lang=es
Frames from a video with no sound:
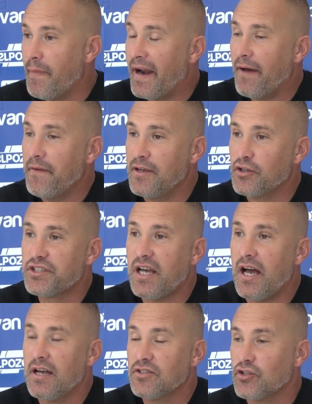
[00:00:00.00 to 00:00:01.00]

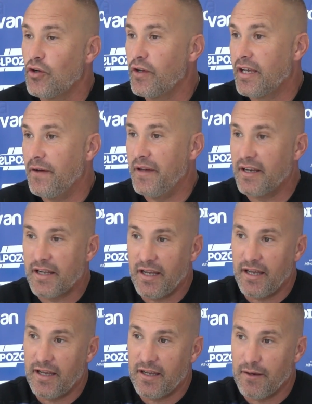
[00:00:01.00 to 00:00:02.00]
maravillosa, solo hay que ver
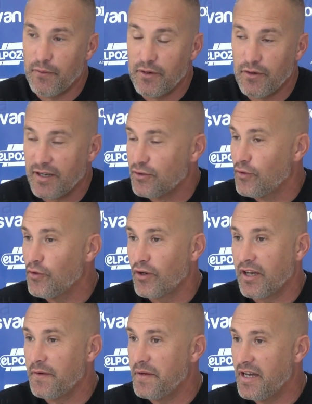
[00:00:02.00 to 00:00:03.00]
que, bueno, que todo
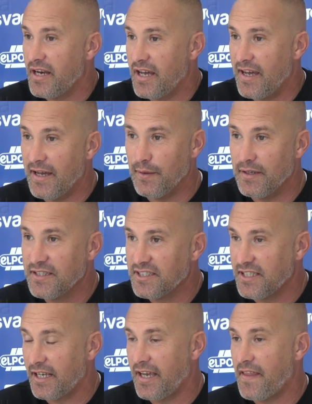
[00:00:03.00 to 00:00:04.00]
el que viene
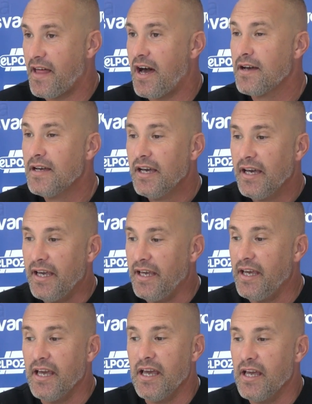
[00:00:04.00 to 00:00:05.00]
se queda
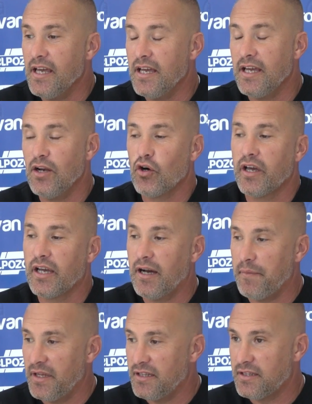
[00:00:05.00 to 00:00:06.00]
y,
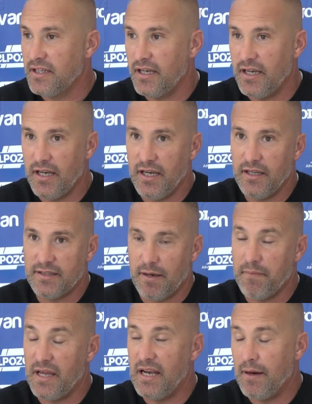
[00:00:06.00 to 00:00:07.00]
lógicamente
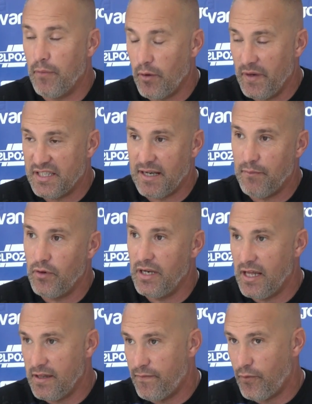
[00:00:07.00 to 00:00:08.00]
también la aprovechamos y
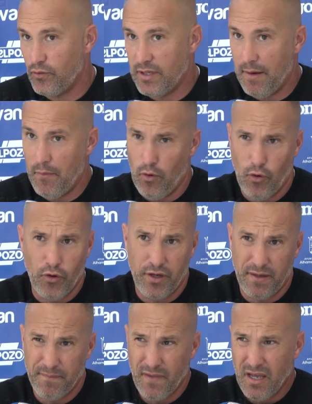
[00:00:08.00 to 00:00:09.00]
la disfrutamos.
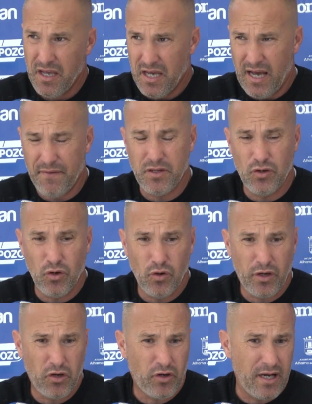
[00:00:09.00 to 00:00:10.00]
Hoy ha
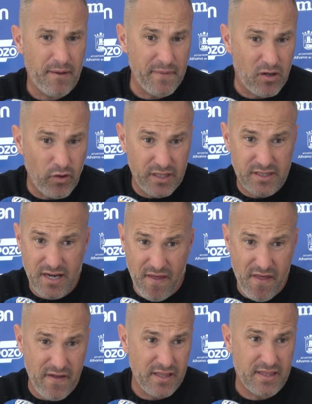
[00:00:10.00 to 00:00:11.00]
habido creo que la mejor
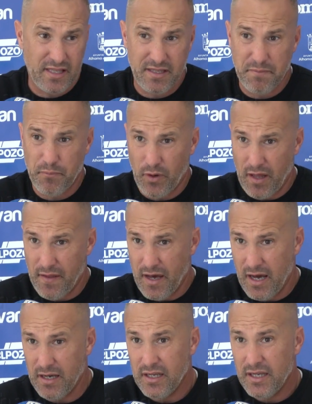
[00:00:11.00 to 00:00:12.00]
entrada de esta
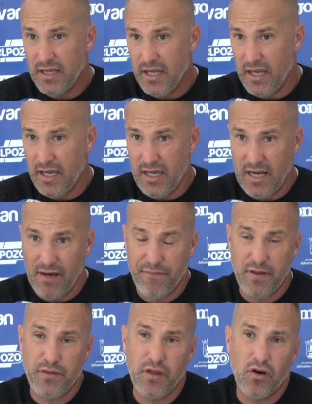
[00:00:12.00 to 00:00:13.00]
temporada, eh, la
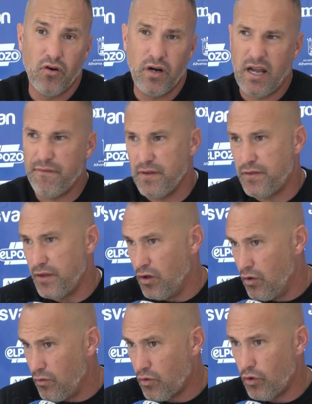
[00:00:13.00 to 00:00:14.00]
afición, la
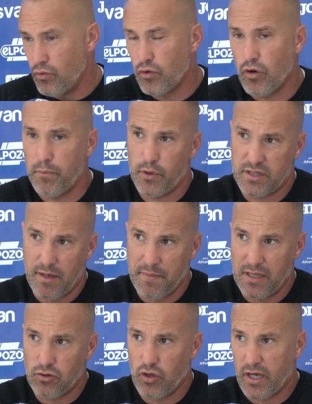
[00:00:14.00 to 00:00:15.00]
afición con un
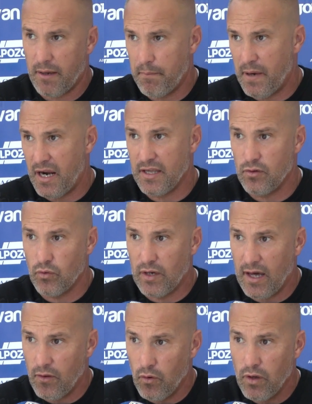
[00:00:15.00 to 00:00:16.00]
comportamiento ejemplar y
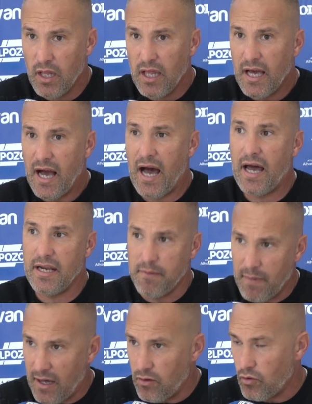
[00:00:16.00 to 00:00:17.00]
educado,
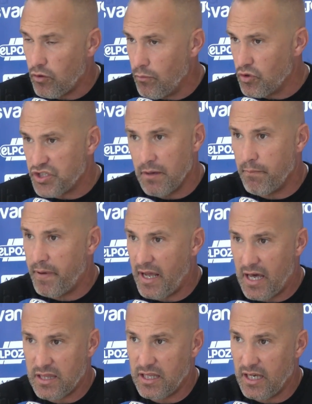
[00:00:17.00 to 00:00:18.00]
animado como siempre
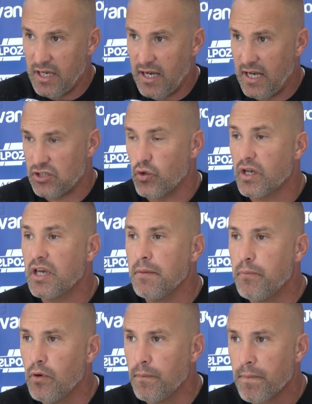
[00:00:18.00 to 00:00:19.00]
hace a su
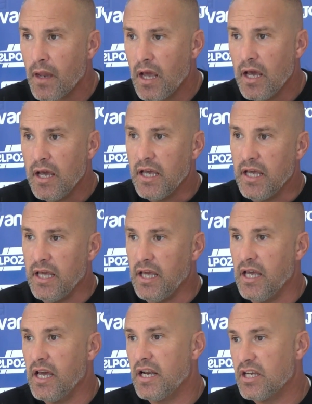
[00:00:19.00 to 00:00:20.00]
equipo
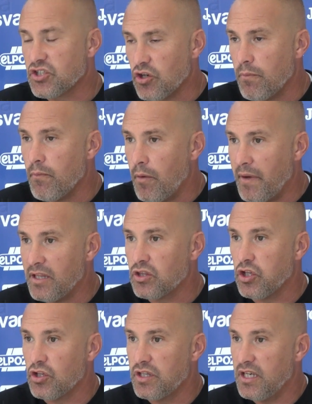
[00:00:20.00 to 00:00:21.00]
y en esos
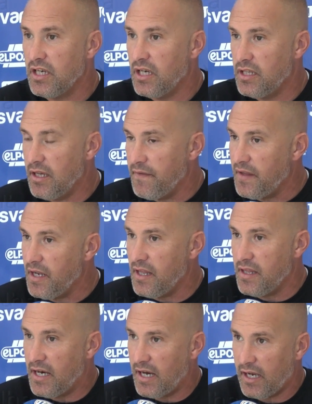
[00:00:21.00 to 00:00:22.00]
momentos de
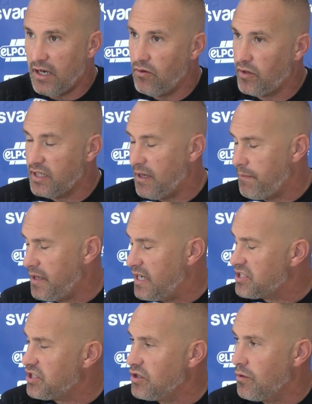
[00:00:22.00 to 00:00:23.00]
debilidad creo que también
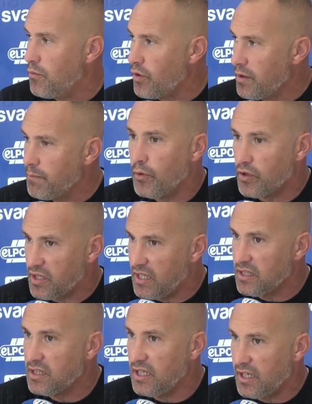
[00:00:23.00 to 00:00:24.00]
ha sido muy
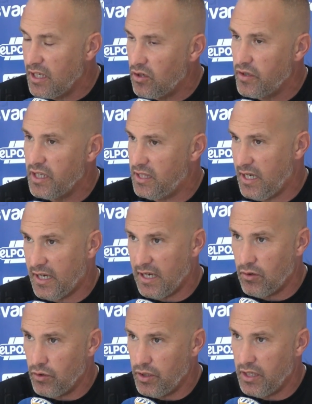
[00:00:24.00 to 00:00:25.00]
importante y quiero
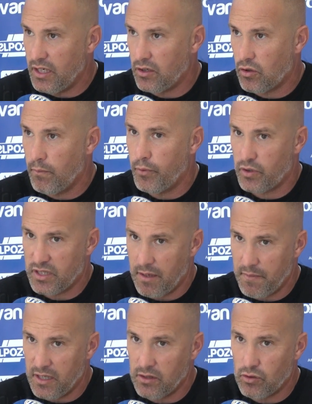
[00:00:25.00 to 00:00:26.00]
destacar hoy el
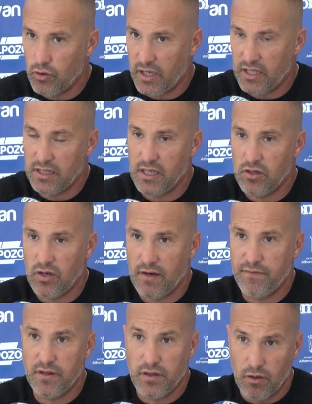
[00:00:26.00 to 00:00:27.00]
comportamiento que ha tenido la
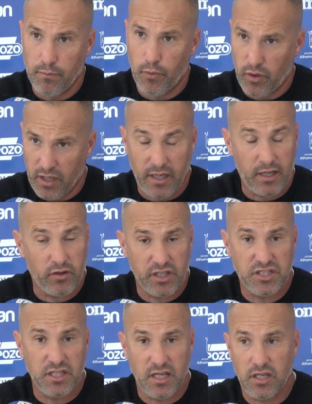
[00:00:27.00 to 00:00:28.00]
afición, porque creo
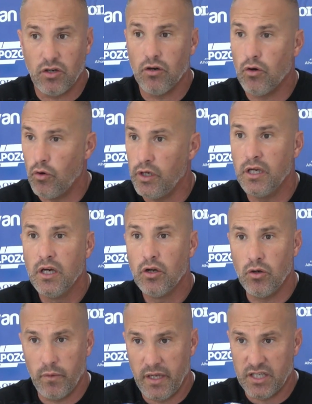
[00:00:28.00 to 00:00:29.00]
que sin ellos hoy
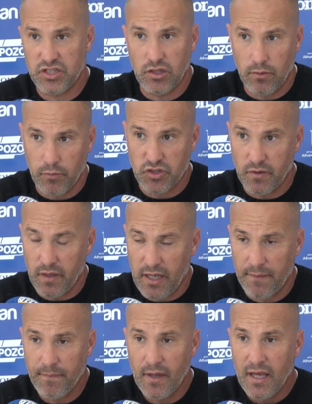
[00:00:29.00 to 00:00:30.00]
no hubiera sido
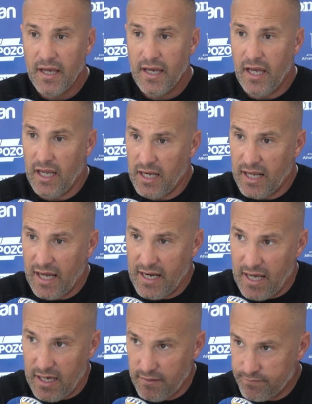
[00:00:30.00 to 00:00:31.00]
posible el
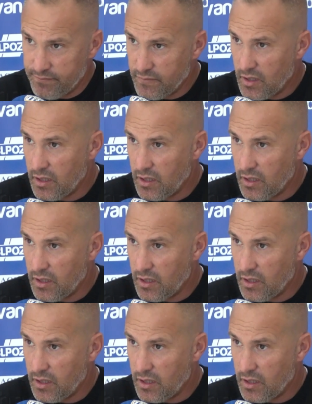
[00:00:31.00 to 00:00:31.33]
ganar.